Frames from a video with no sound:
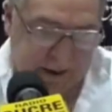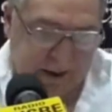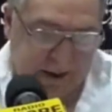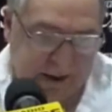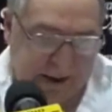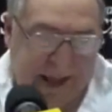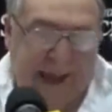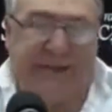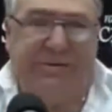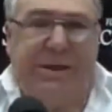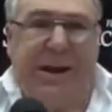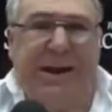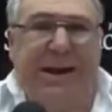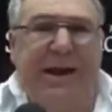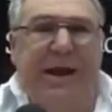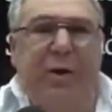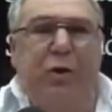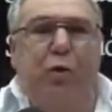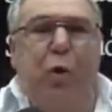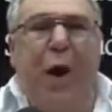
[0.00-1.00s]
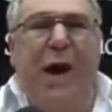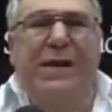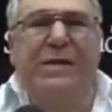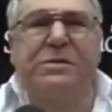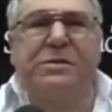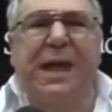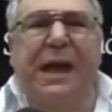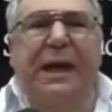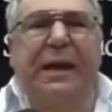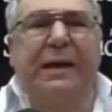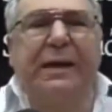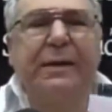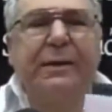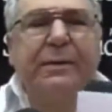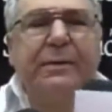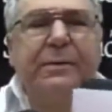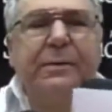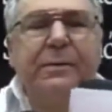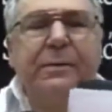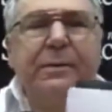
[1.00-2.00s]
este delincuente,
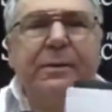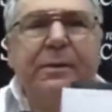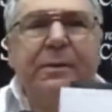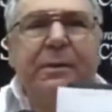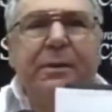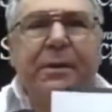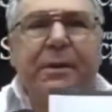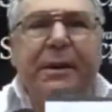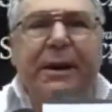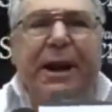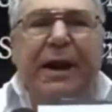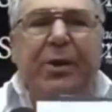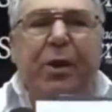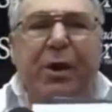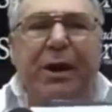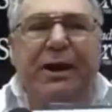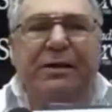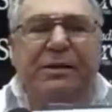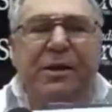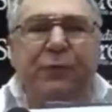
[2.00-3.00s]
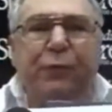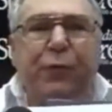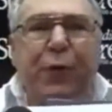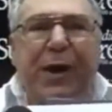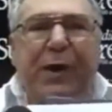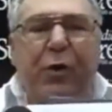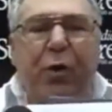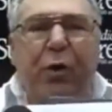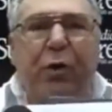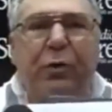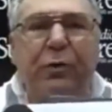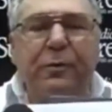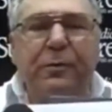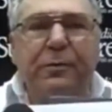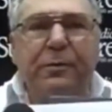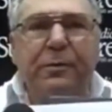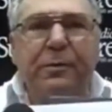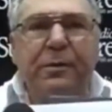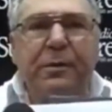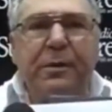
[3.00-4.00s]
el Ola Sin Fuego,
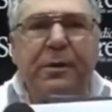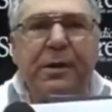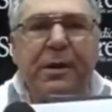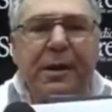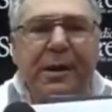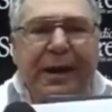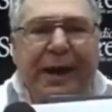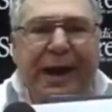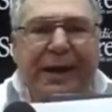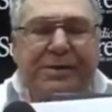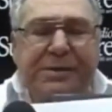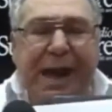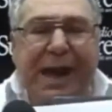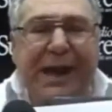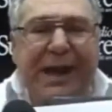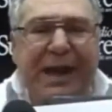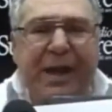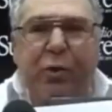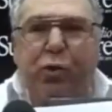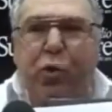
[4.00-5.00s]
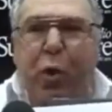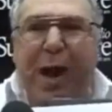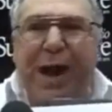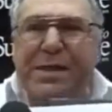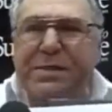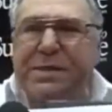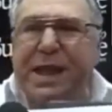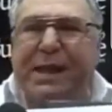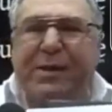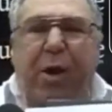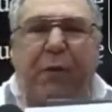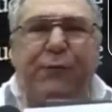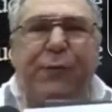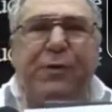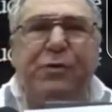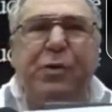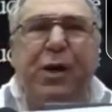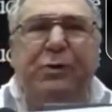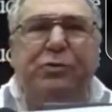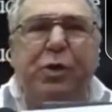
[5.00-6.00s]
este delincuente que
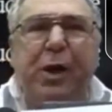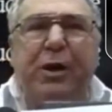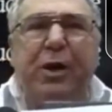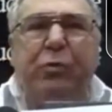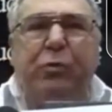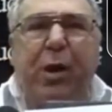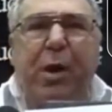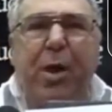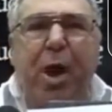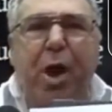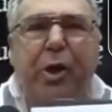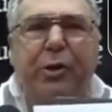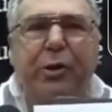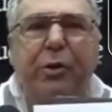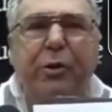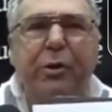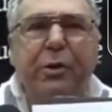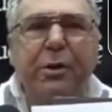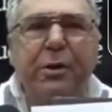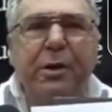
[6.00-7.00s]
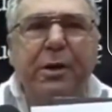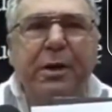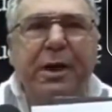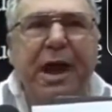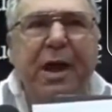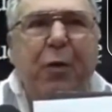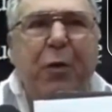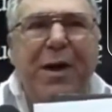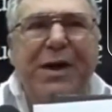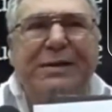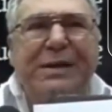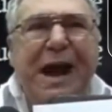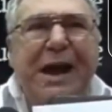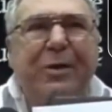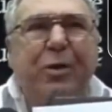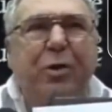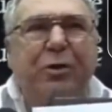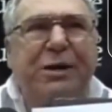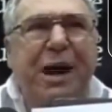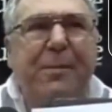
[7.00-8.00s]
ofendió a todo el Ecuador, es Juan
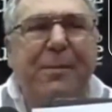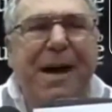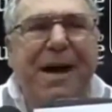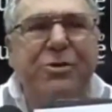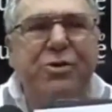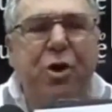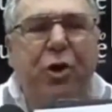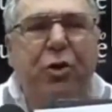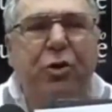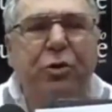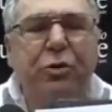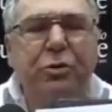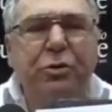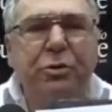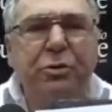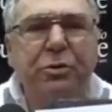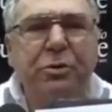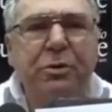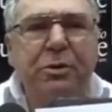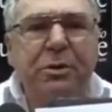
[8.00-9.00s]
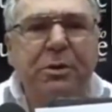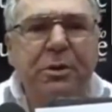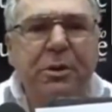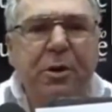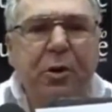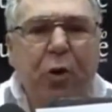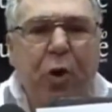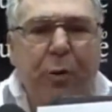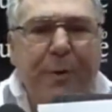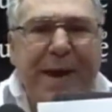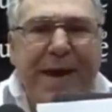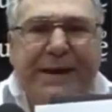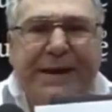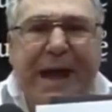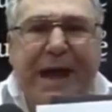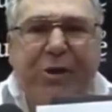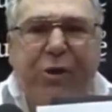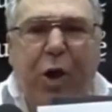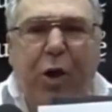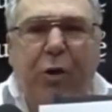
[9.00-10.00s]
Carlos Camaño.
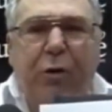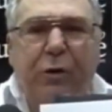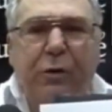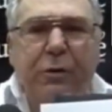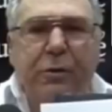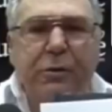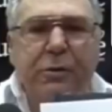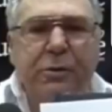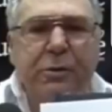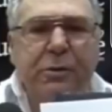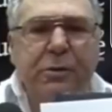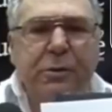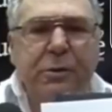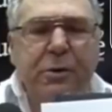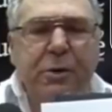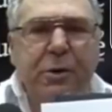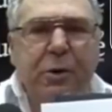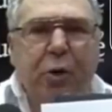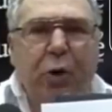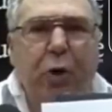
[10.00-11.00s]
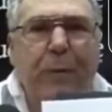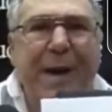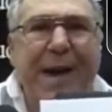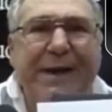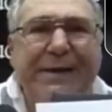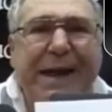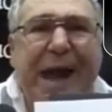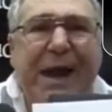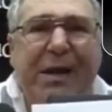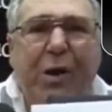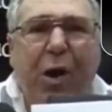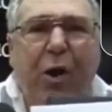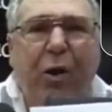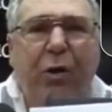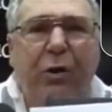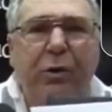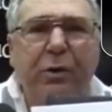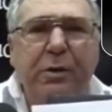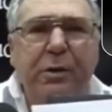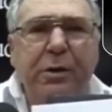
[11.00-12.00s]
Ubíquenlo,
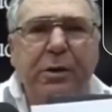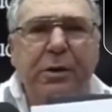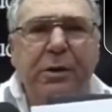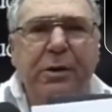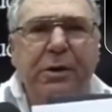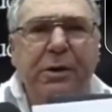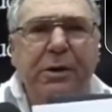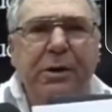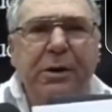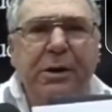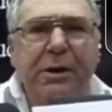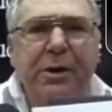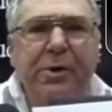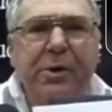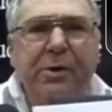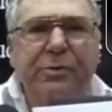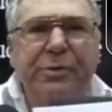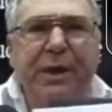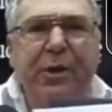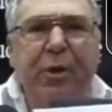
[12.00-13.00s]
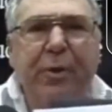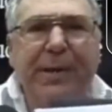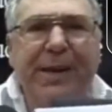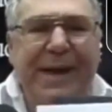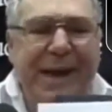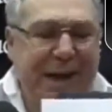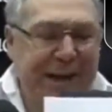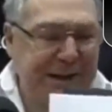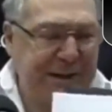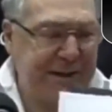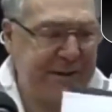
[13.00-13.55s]
ubíquenlo. Y donde lo vean,